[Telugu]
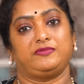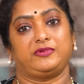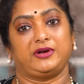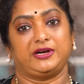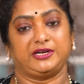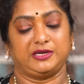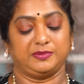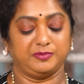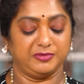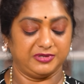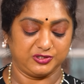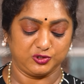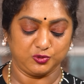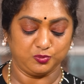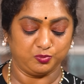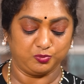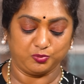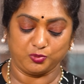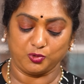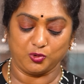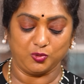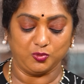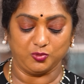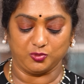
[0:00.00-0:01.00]
వైటమిన్స్
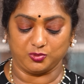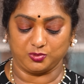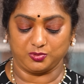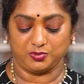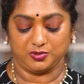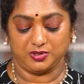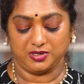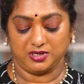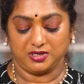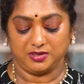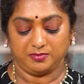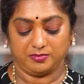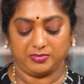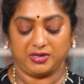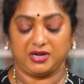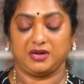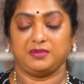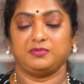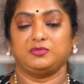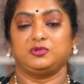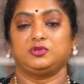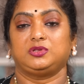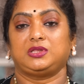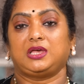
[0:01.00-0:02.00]
పోవు
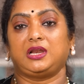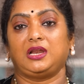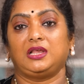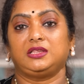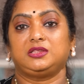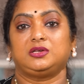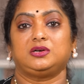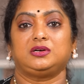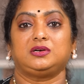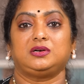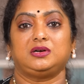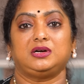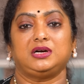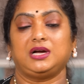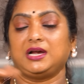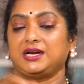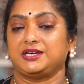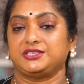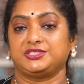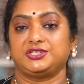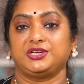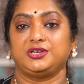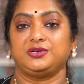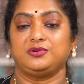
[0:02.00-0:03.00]
మనము తల తక్కువ
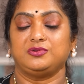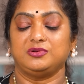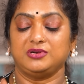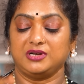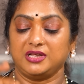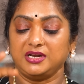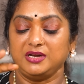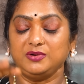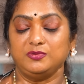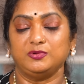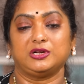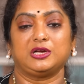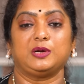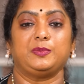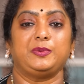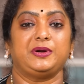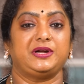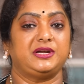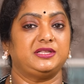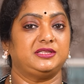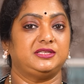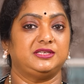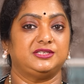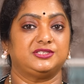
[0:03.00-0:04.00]
కట్ చేయకుండానే
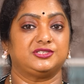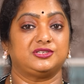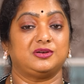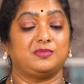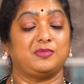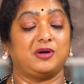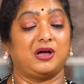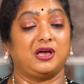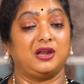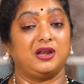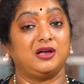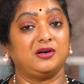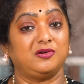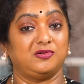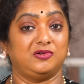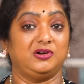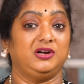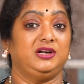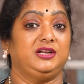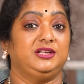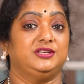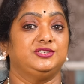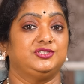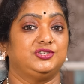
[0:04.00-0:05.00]
ఉడకబెట్టి తీసినాం అలా
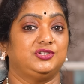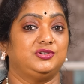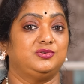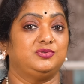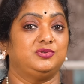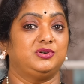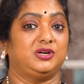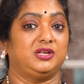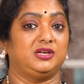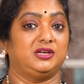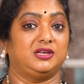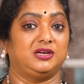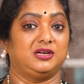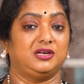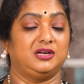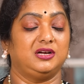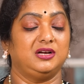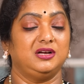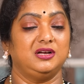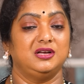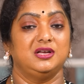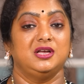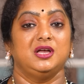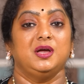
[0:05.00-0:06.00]
కూడా టెన్షన్ ఉంటాయి కనుక
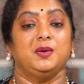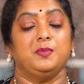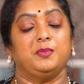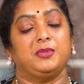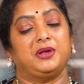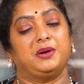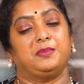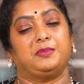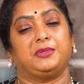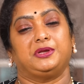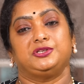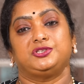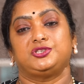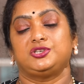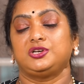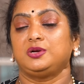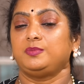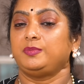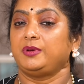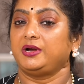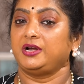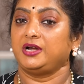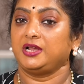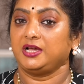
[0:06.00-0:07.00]
మనం
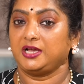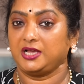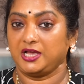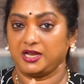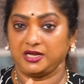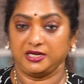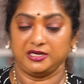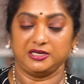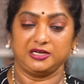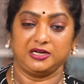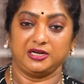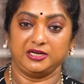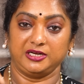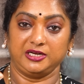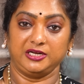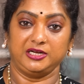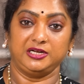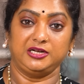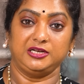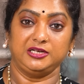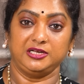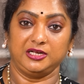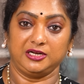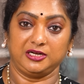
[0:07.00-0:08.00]
మంచిగా బెండకాయలని ఇట్లా
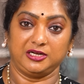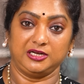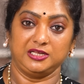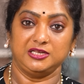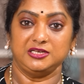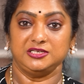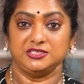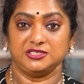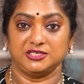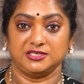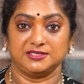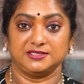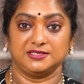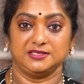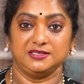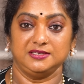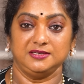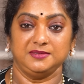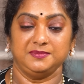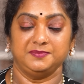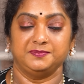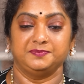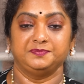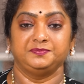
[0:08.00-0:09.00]
నీట్గా క్లీన్ చేసి
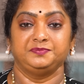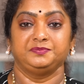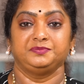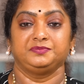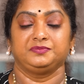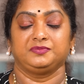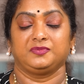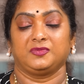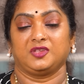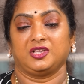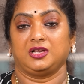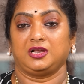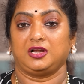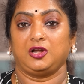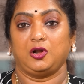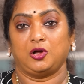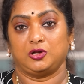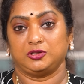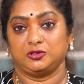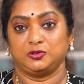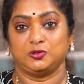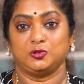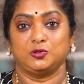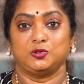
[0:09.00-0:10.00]

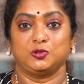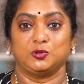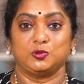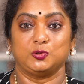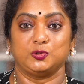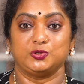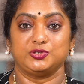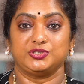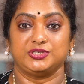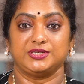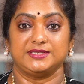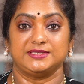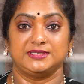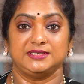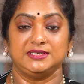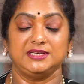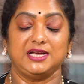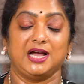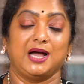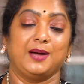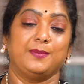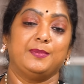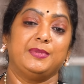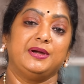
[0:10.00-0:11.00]
క్లాత్తో తుడిచేసి
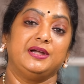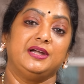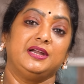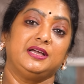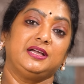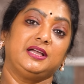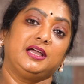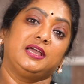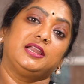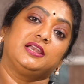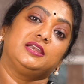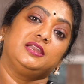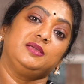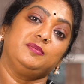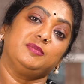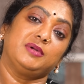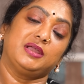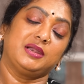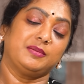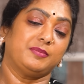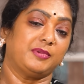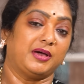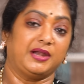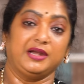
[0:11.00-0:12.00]
ఆ బెండకాయలని
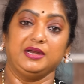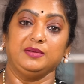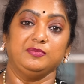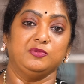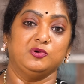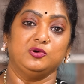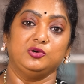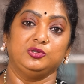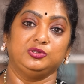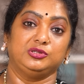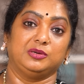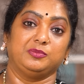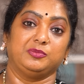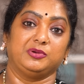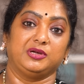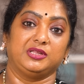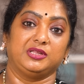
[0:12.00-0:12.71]
మనం అన్నం వండుతాం